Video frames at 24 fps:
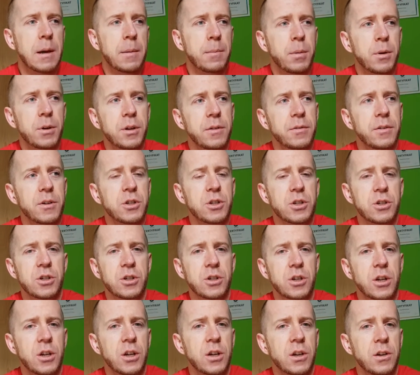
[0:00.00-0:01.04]

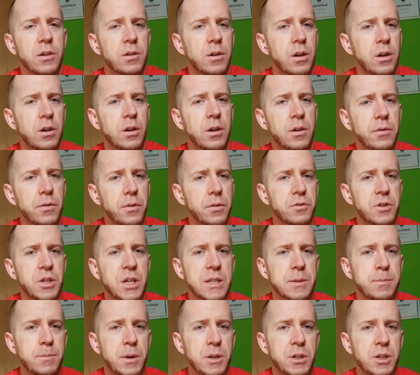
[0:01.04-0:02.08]
ponieważ e, tylko
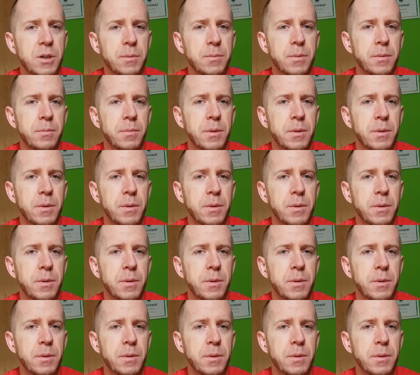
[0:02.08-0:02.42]
wówczas będziemy